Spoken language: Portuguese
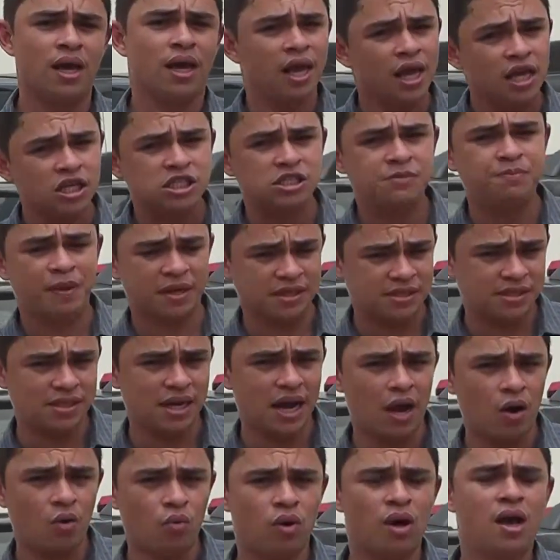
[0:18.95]
em
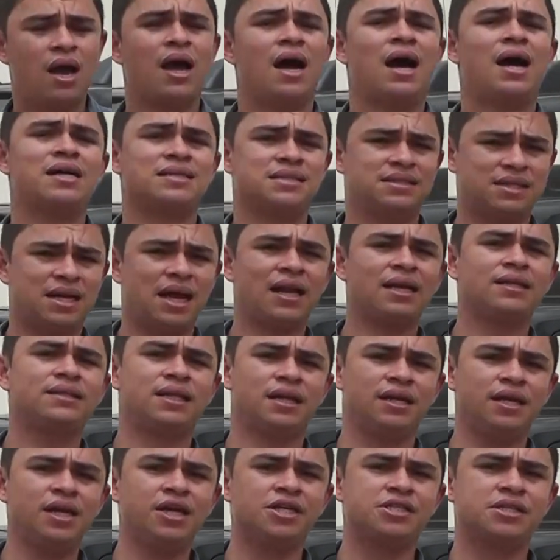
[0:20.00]
especial as
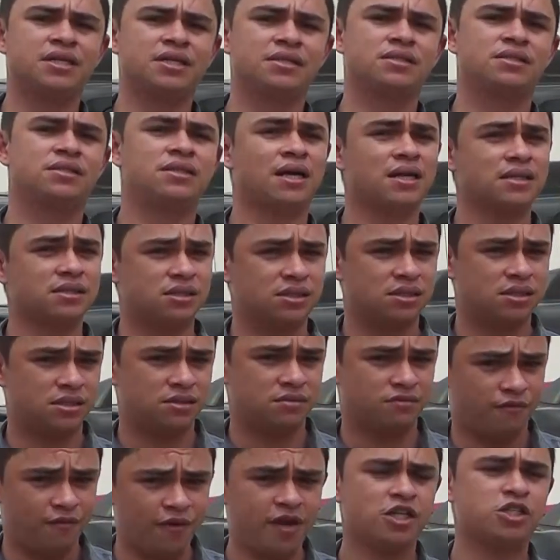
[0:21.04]
características
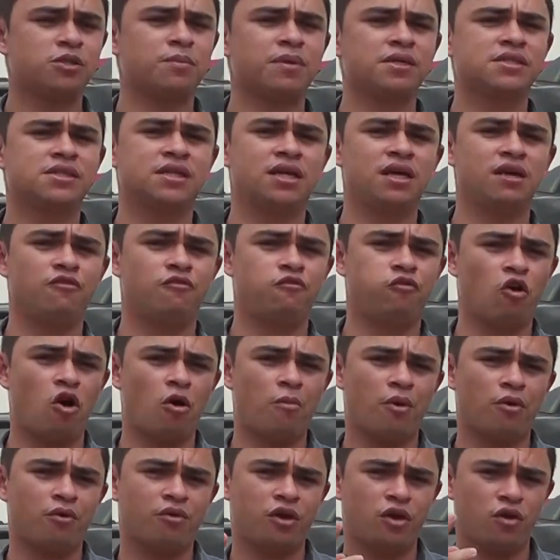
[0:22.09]
das vítimas que
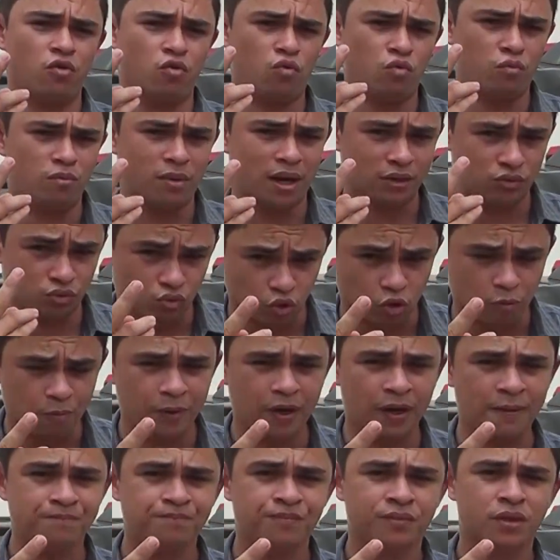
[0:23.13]
informam que uma
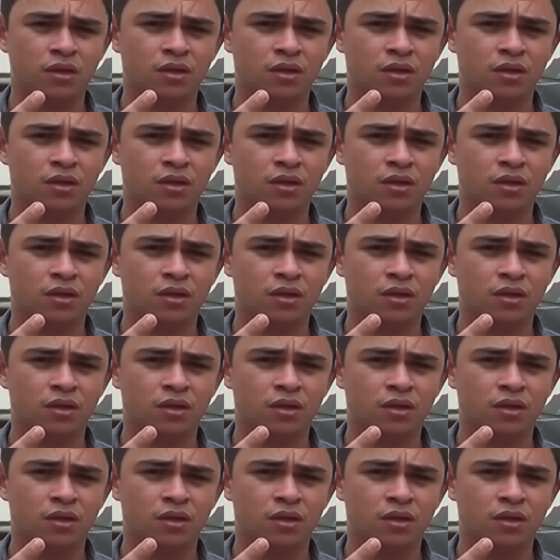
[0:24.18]
dupla